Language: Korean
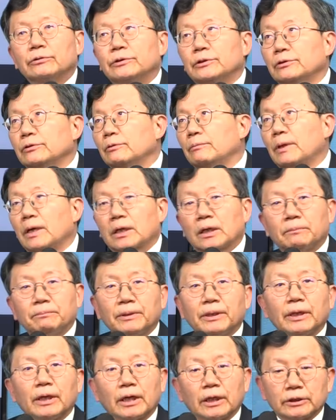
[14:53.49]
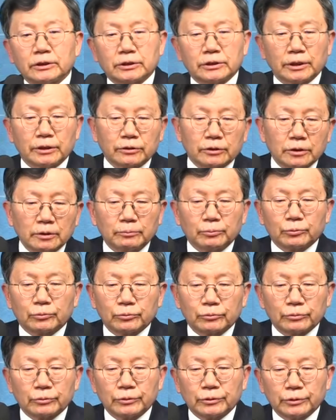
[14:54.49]
이거 막가파 양아치다 이렇게
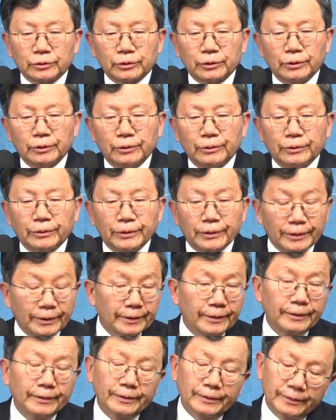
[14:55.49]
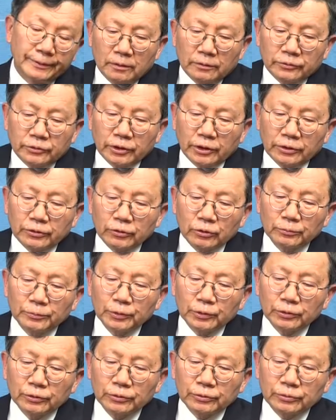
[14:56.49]
부르는 거죠. 예. 자
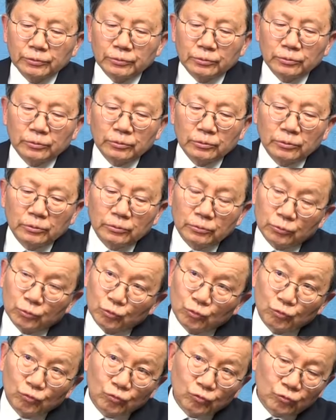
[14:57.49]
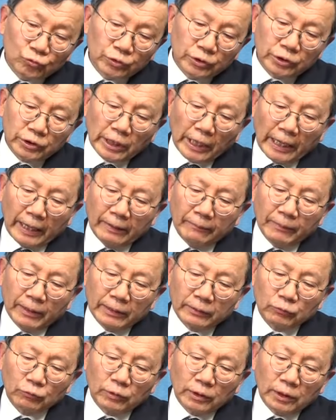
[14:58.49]
그러면은 중국이
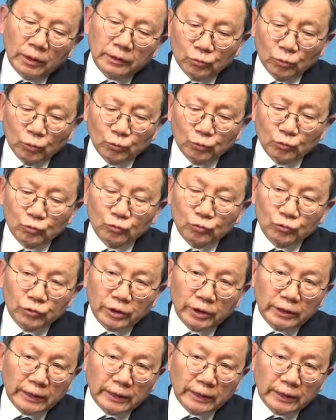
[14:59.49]
대만과 동중국해,